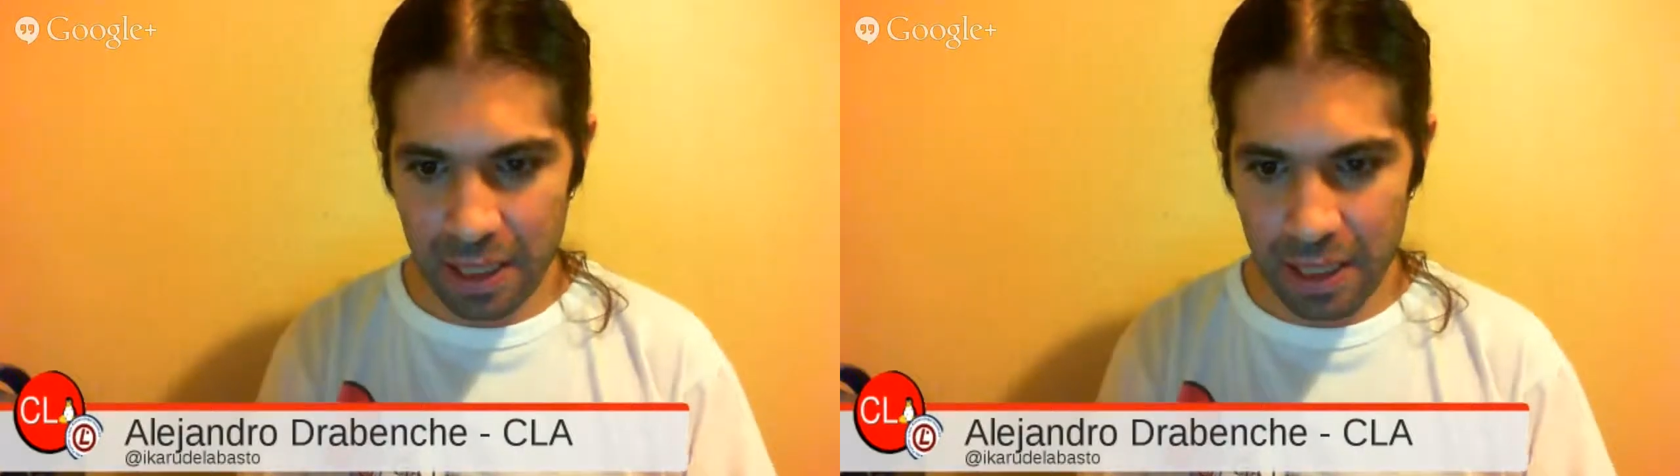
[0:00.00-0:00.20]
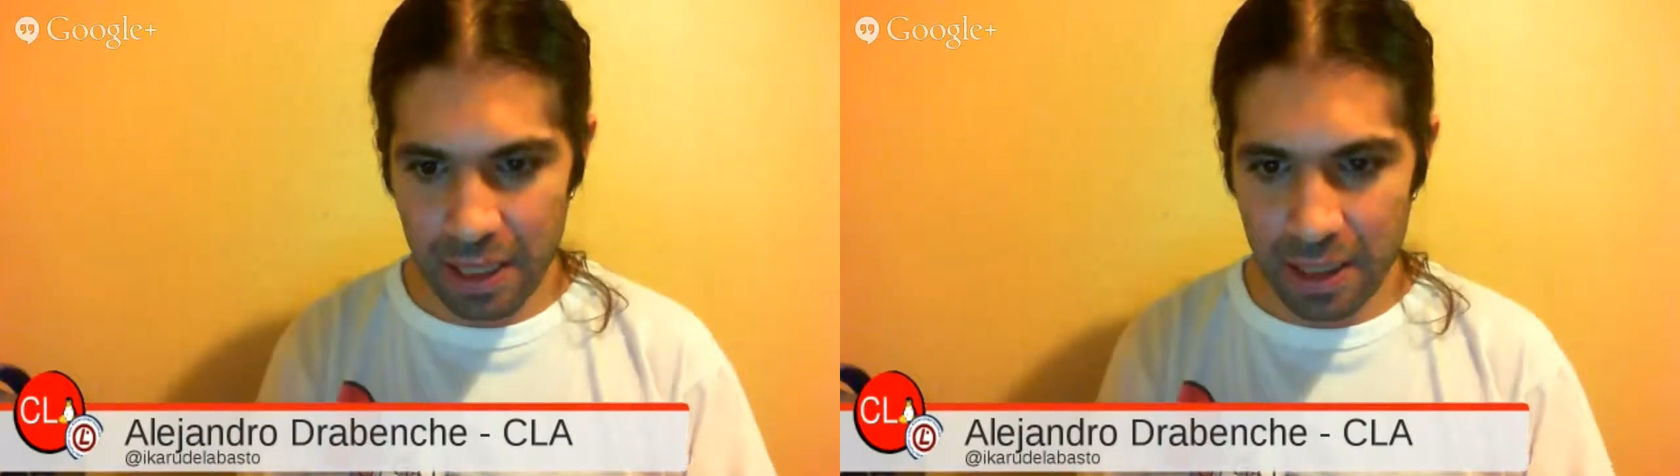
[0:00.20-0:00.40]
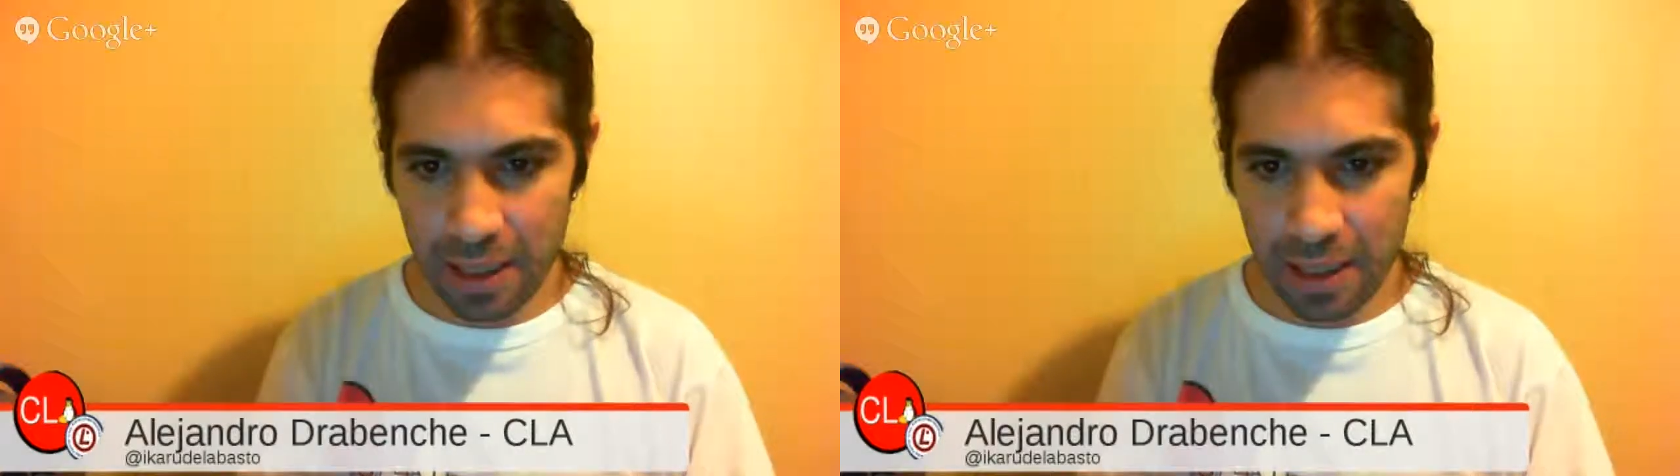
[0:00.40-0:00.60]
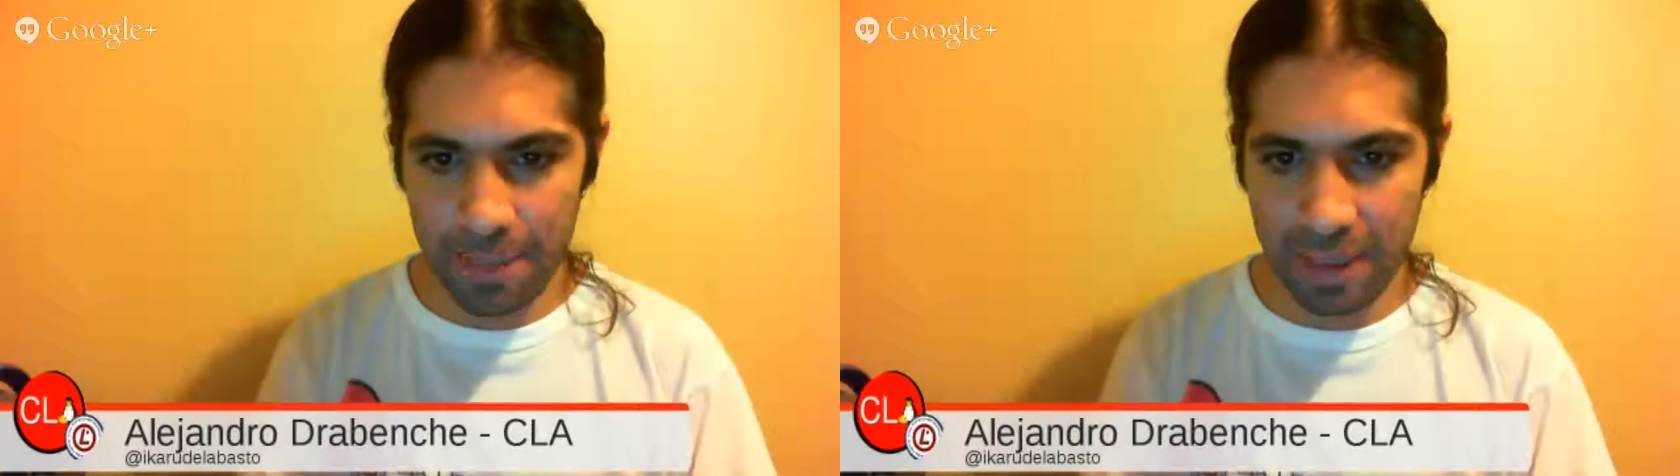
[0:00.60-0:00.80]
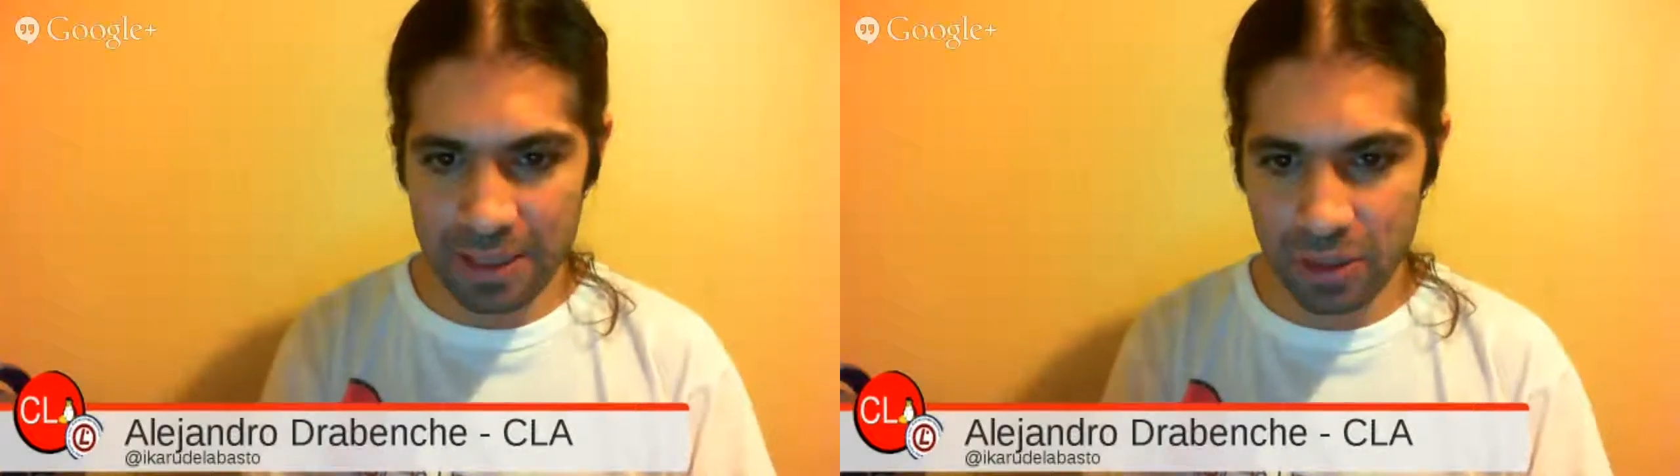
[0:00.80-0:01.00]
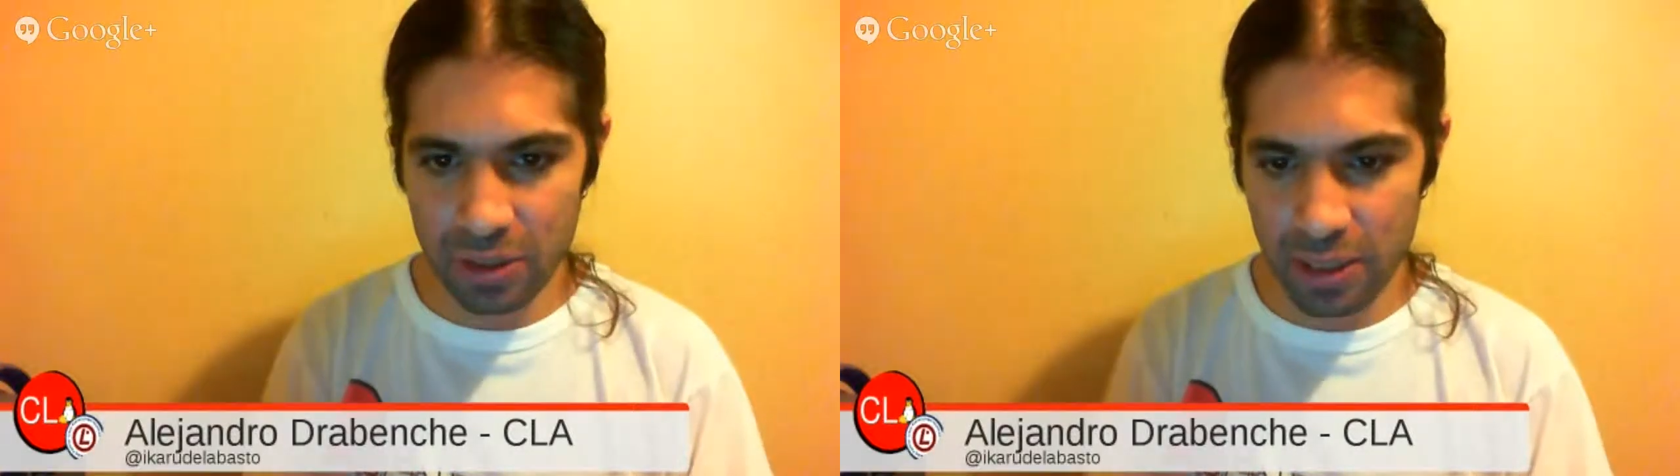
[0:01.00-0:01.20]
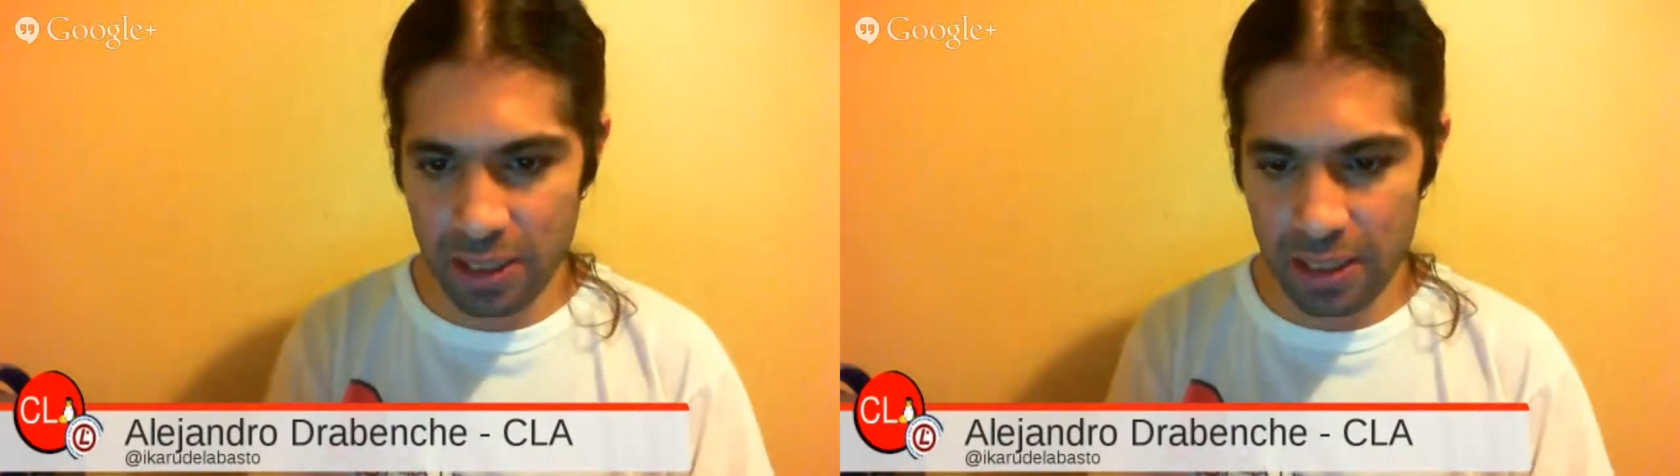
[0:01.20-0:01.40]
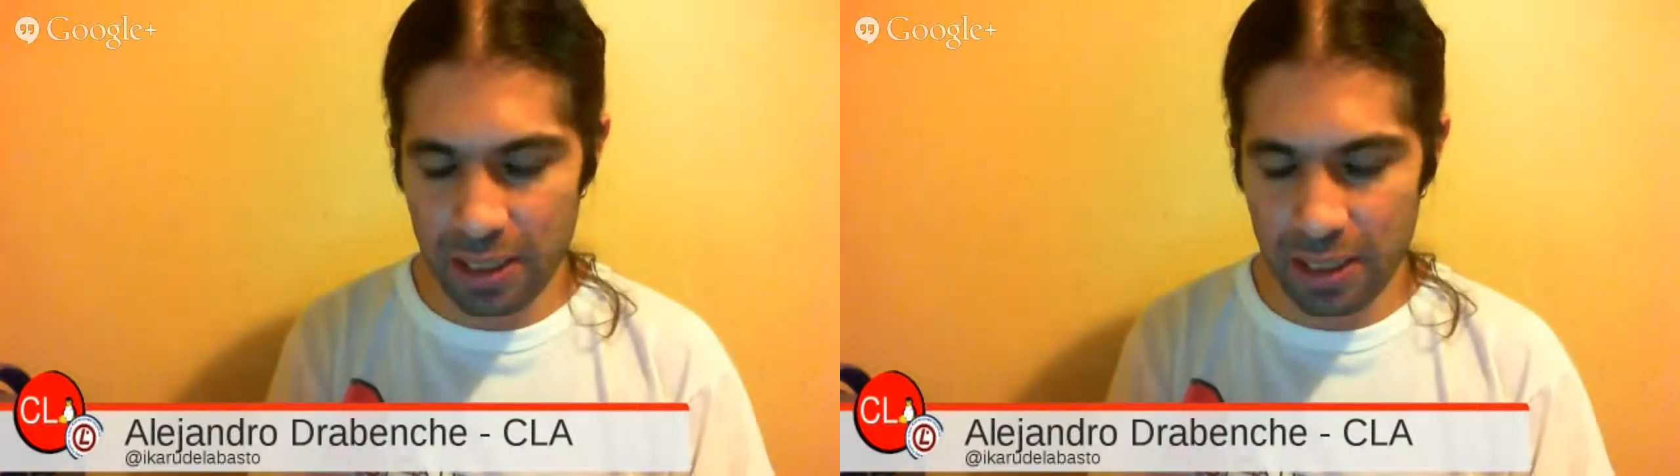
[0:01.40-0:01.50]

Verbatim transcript: Ahí les paso el,